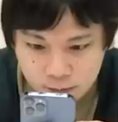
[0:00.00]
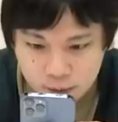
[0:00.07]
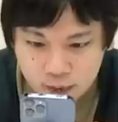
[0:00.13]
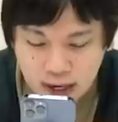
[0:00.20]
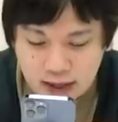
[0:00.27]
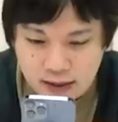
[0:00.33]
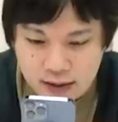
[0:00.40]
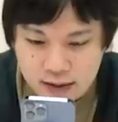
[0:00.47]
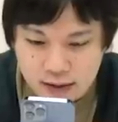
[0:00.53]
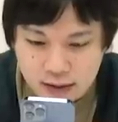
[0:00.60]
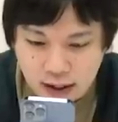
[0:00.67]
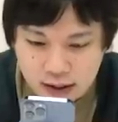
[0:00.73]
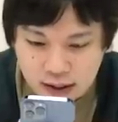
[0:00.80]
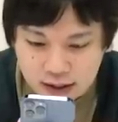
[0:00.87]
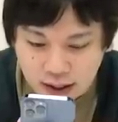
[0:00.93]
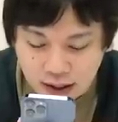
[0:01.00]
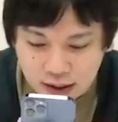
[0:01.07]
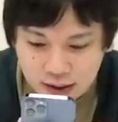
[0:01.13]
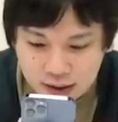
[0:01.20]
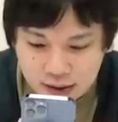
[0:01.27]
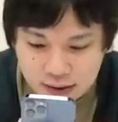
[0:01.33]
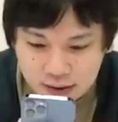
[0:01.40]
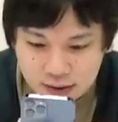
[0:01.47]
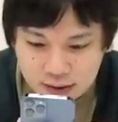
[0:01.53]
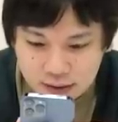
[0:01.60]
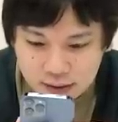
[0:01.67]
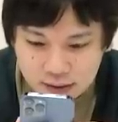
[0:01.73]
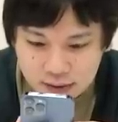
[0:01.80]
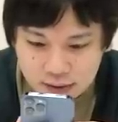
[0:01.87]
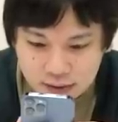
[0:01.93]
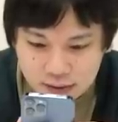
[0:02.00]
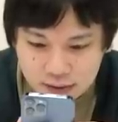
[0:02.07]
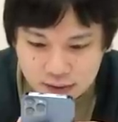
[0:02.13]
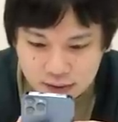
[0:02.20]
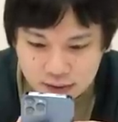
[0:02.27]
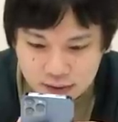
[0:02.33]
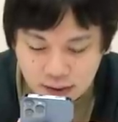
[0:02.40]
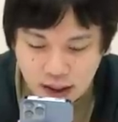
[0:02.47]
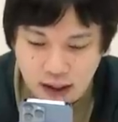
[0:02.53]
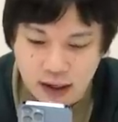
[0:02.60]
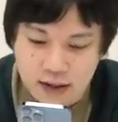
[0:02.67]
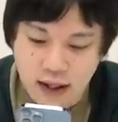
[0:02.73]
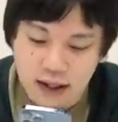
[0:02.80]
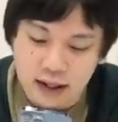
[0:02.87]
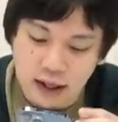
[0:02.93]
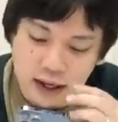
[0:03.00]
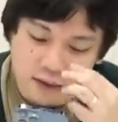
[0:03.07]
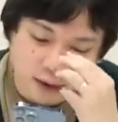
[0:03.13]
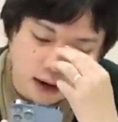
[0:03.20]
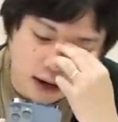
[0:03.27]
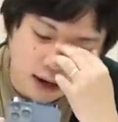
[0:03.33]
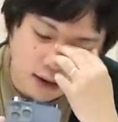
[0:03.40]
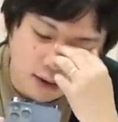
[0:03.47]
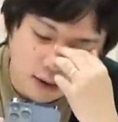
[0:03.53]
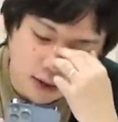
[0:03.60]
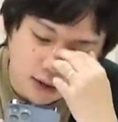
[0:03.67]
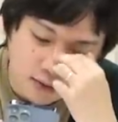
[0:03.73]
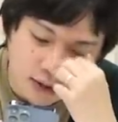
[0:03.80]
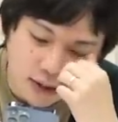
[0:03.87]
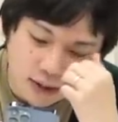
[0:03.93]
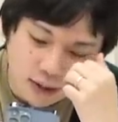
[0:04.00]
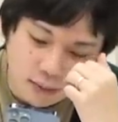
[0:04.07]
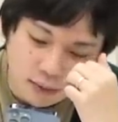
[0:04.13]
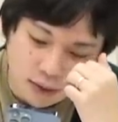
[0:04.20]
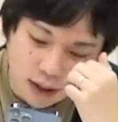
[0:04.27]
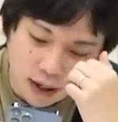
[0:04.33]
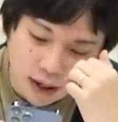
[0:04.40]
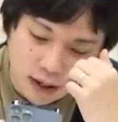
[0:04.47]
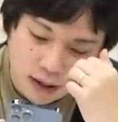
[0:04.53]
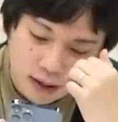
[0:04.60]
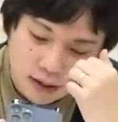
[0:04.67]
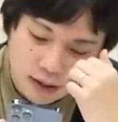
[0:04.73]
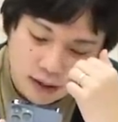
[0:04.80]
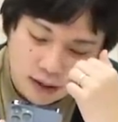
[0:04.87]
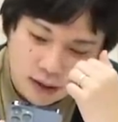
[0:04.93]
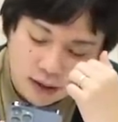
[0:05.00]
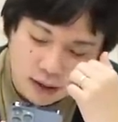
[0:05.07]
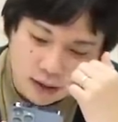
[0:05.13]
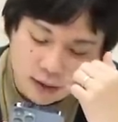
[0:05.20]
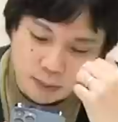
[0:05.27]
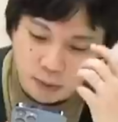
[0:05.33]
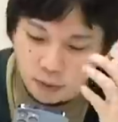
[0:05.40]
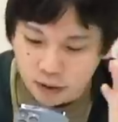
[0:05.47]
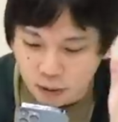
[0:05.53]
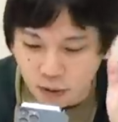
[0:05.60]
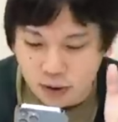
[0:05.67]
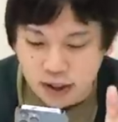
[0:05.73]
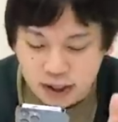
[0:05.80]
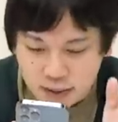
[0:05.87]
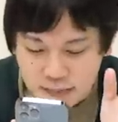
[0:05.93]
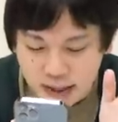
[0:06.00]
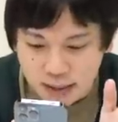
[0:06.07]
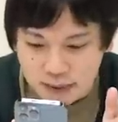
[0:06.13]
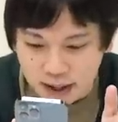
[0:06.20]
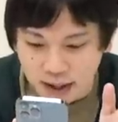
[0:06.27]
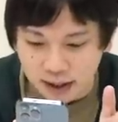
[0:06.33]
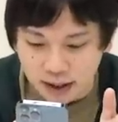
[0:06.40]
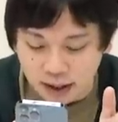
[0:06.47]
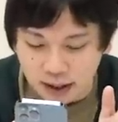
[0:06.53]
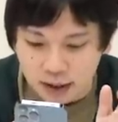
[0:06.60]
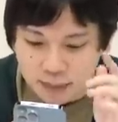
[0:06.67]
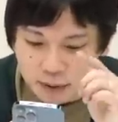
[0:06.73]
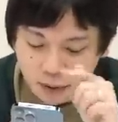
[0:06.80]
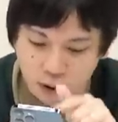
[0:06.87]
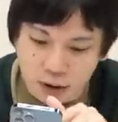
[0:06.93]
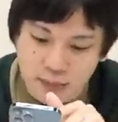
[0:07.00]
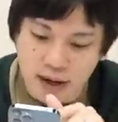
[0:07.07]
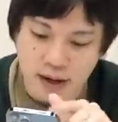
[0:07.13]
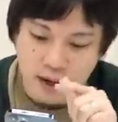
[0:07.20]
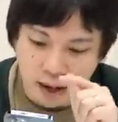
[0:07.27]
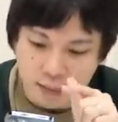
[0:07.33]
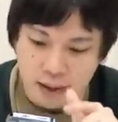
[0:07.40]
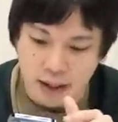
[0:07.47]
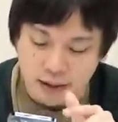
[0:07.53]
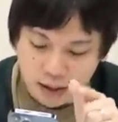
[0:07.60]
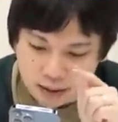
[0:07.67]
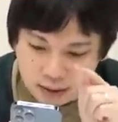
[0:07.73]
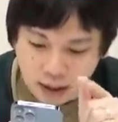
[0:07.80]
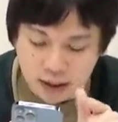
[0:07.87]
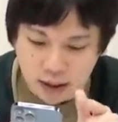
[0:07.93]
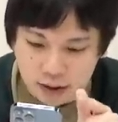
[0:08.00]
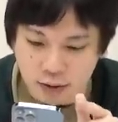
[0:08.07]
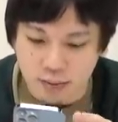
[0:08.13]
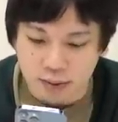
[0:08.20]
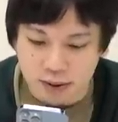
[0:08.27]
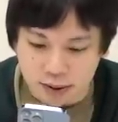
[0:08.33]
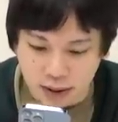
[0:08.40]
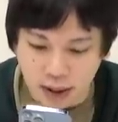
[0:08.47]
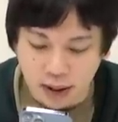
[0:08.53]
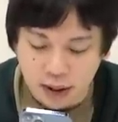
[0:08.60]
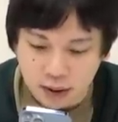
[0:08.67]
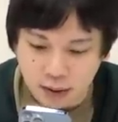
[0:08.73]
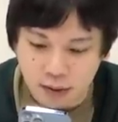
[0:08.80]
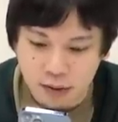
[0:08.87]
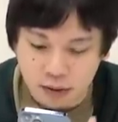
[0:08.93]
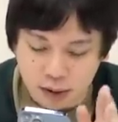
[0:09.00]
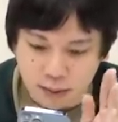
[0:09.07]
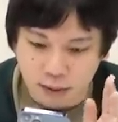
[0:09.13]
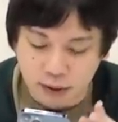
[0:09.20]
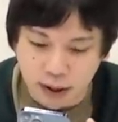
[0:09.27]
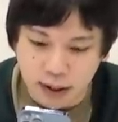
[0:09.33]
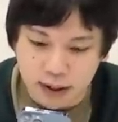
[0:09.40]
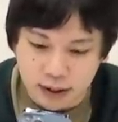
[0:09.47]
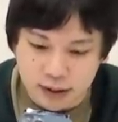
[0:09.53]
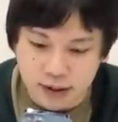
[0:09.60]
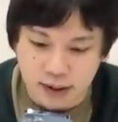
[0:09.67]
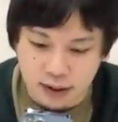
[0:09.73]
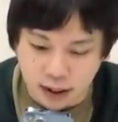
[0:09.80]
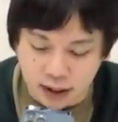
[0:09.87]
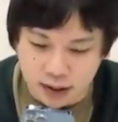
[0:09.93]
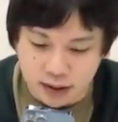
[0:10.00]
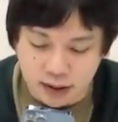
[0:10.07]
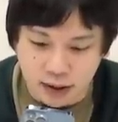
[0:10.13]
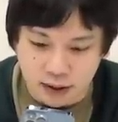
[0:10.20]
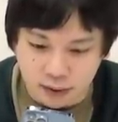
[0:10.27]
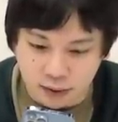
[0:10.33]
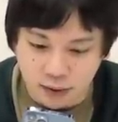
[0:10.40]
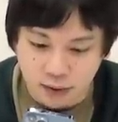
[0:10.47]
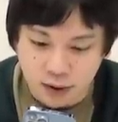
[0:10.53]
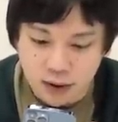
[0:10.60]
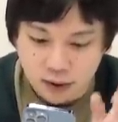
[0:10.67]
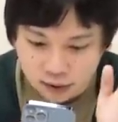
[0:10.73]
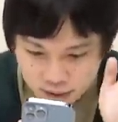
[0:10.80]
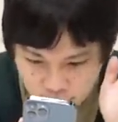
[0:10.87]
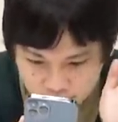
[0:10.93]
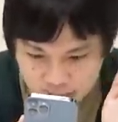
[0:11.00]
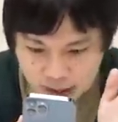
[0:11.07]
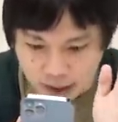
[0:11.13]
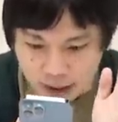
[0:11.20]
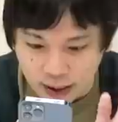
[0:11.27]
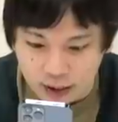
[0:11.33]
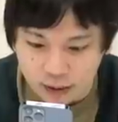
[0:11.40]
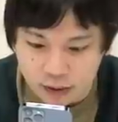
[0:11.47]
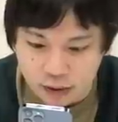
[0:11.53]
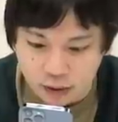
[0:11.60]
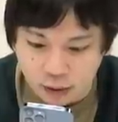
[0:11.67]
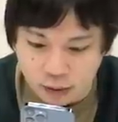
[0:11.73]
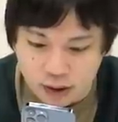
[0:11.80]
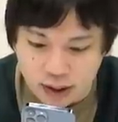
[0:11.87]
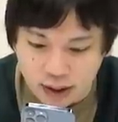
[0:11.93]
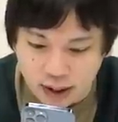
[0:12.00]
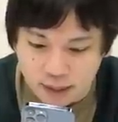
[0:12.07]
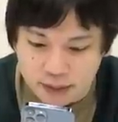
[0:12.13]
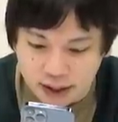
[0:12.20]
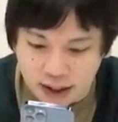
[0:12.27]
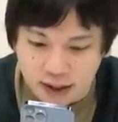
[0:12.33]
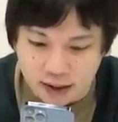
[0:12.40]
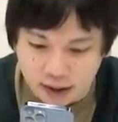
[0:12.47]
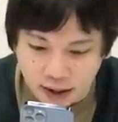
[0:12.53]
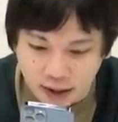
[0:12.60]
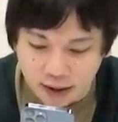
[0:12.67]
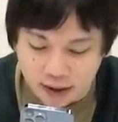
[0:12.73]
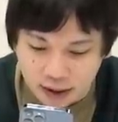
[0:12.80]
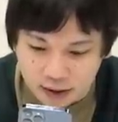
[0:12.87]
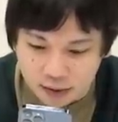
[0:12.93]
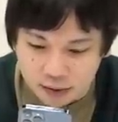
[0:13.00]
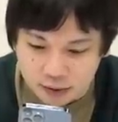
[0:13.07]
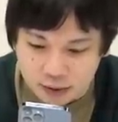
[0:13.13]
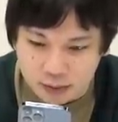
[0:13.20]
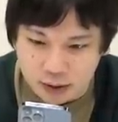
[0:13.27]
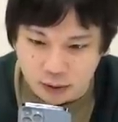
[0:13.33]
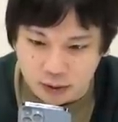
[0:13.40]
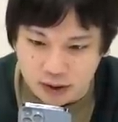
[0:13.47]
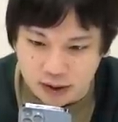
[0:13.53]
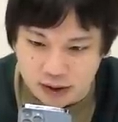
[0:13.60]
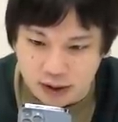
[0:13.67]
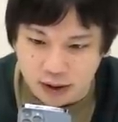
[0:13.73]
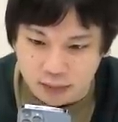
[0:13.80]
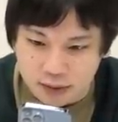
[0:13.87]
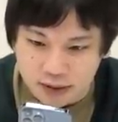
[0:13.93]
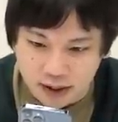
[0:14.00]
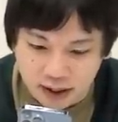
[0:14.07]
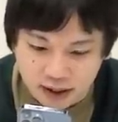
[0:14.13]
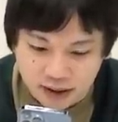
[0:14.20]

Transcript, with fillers: うかうわ跳ねたあー足りないわこれでも死んじゃうもんねあでもこれこの先見てみたいから多分これうまくやればね絶対大丈夫ですねこれちょっと今俺が下手すぎてあれだったけどすいませんあのちょっとこの先が見たいんであのすいませんコントさせていただきますね